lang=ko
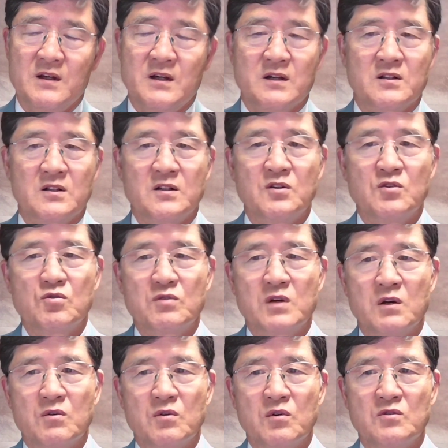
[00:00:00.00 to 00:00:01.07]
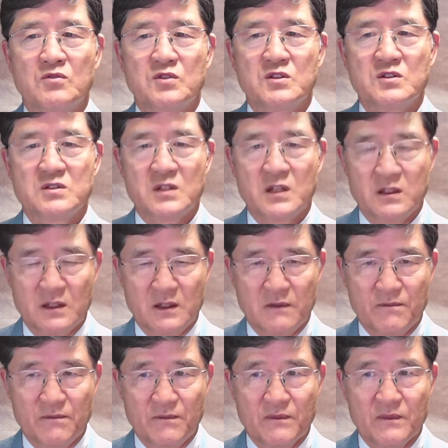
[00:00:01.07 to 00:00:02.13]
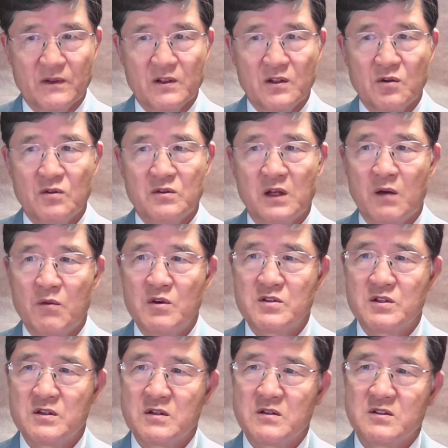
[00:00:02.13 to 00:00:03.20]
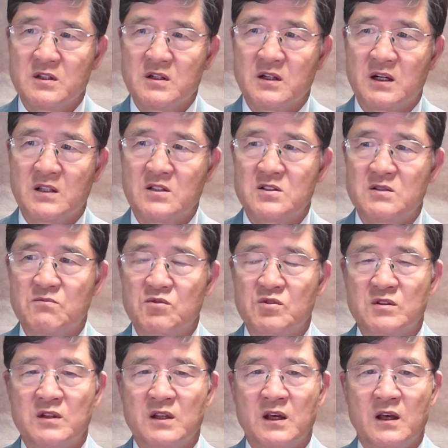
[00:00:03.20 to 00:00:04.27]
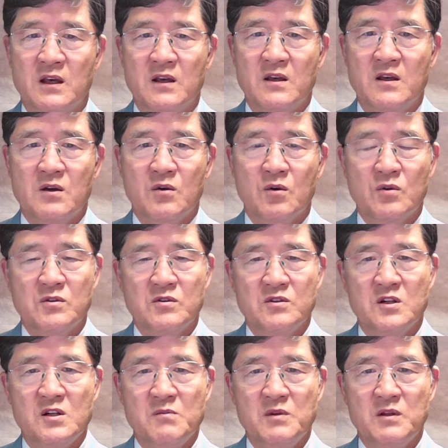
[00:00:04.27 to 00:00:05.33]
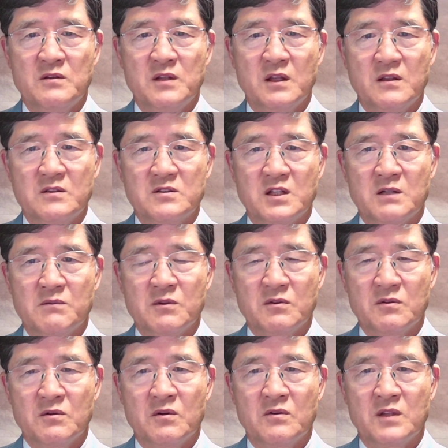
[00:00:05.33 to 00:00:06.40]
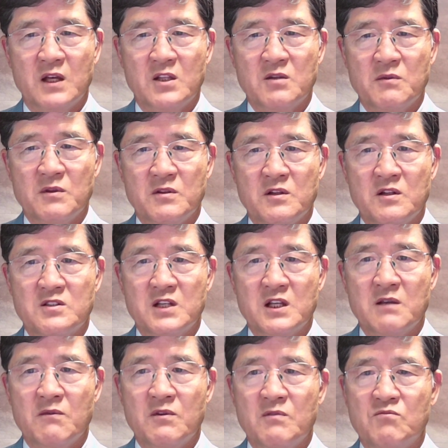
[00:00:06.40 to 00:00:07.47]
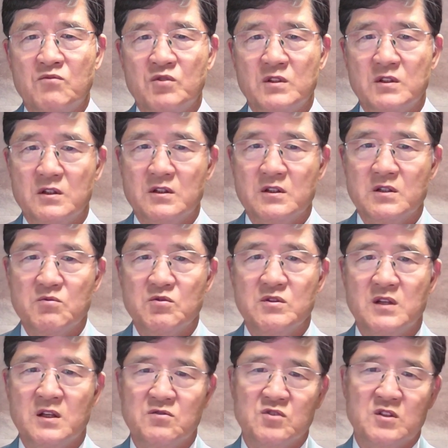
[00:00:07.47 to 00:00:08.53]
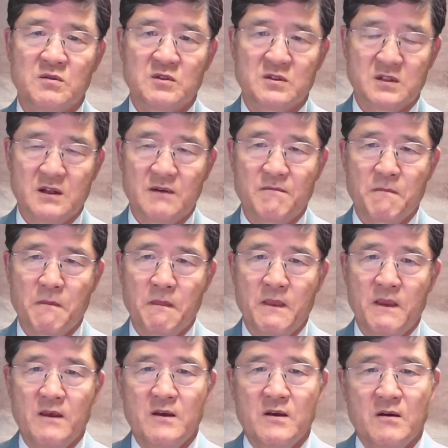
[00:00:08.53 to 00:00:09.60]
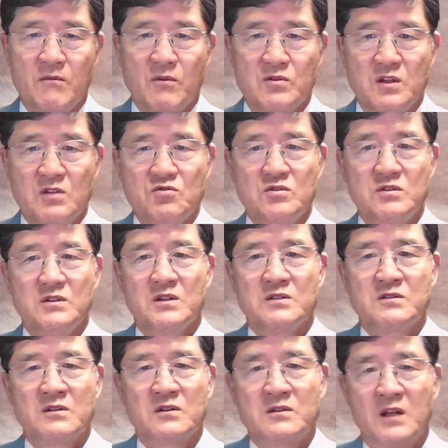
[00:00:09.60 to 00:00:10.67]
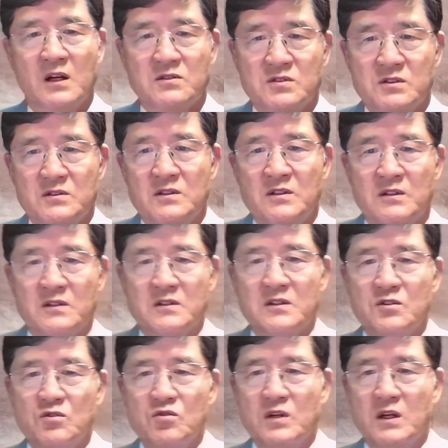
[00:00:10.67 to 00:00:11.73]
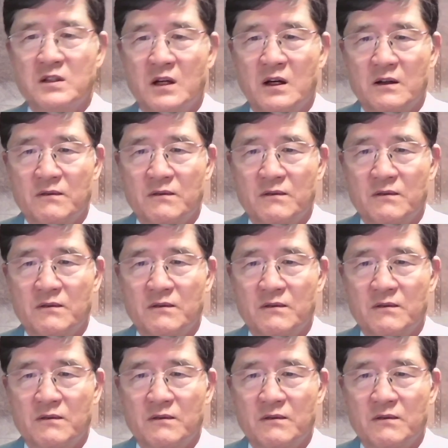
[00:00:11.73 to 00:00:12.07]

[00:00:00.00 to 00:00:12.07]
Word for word: 거룩하고 진실하다. 그리고 다윗이 열쇠를 가지신 분인데 곧 열면 닫을 사람이 없고 닫으면 열 사람이 없는 분이 그분이 예수님이시다. 뭐 예수님께서 당신을 거룩하다,